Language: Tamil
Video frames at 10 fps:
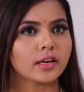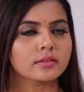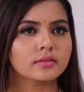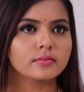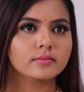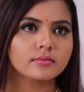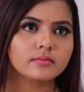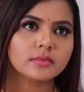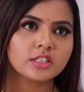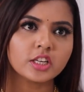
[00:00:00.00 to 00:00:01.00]
சரி
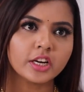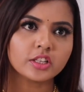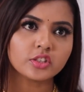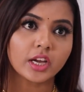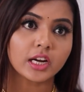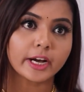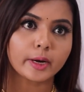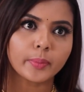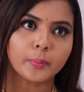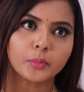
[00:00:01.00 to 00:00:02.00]
என்ன ஜெயிலுக்கு
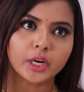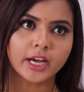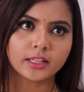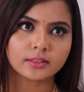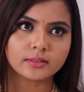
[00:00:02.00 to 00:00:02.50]
அனுப்ப முடியாது